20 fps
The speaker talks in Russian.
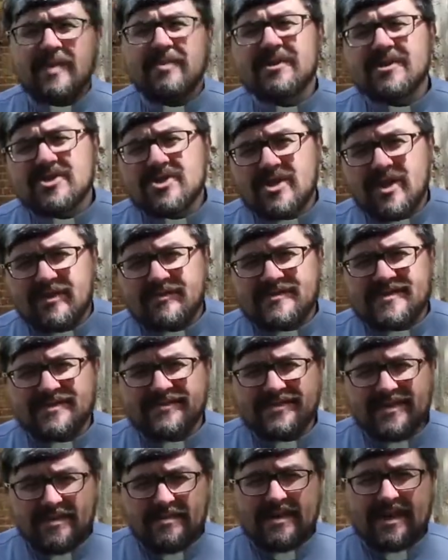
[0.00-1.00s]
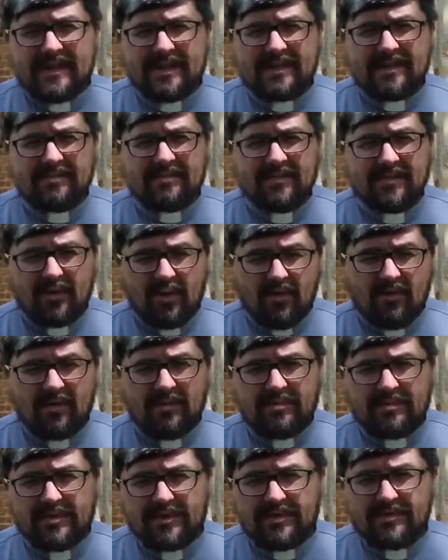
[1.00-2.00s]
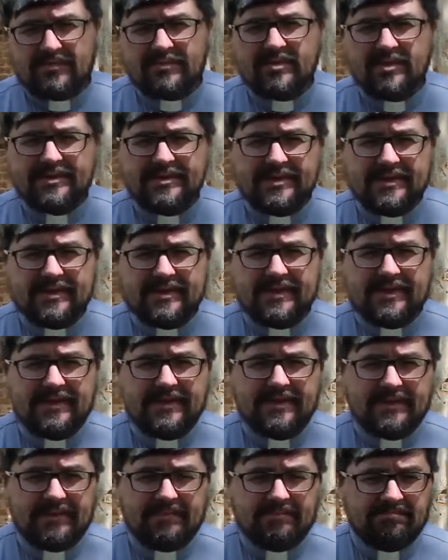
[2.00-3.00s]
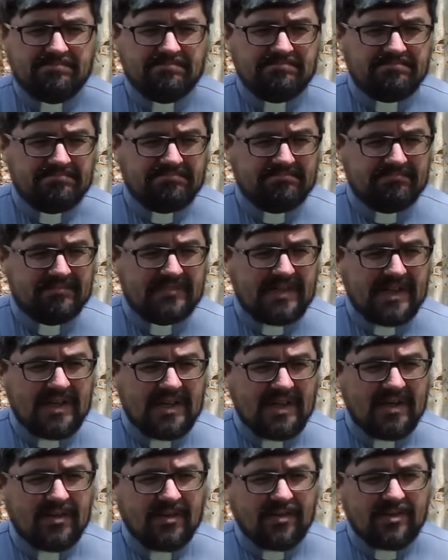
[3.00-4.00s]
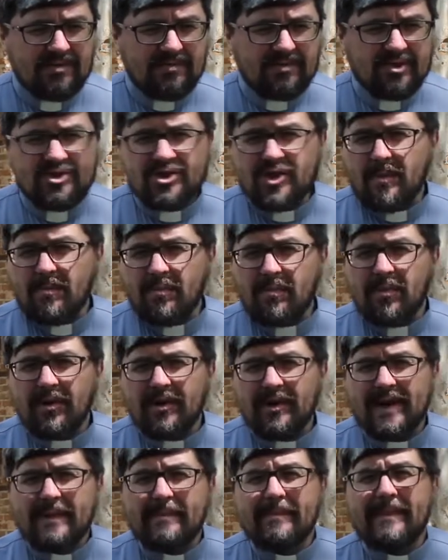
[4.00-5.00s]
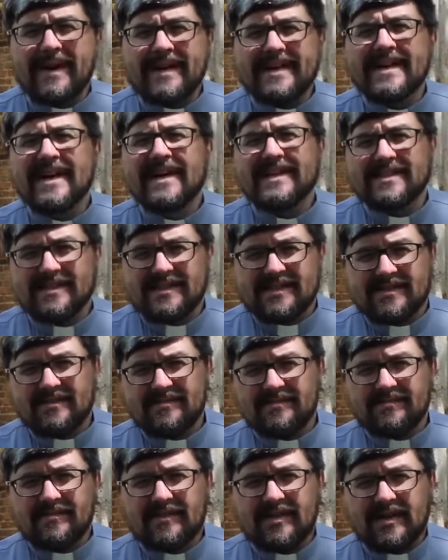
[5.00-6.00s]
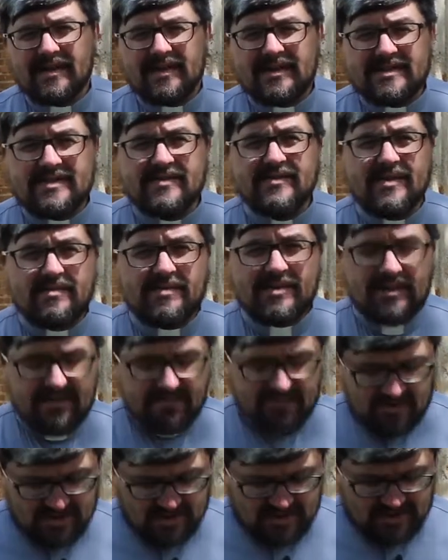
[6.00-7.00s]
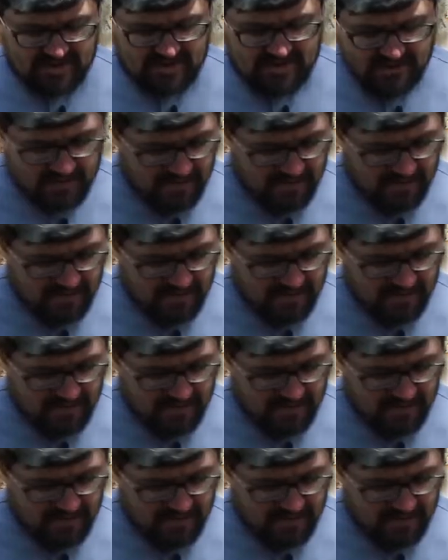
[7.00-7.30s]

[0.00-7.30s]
прочитаю в современном новом переводе. А, он немножко более понятен а, современному человеку.